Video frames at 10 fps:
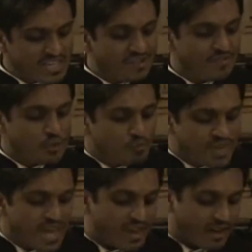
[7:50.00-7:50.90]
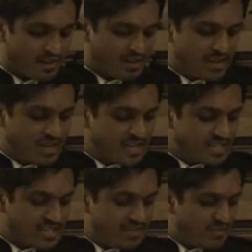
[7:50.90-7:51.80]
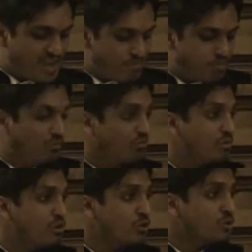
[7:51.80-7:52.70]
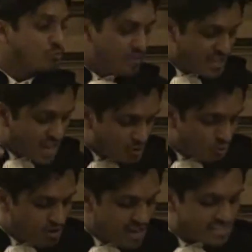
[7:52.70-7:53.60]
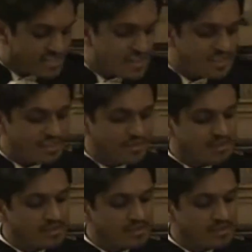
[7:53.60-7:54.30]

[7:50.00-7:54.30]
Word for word: Il est fait de pierre qui fait les ponts sous lesquels coule la Seine.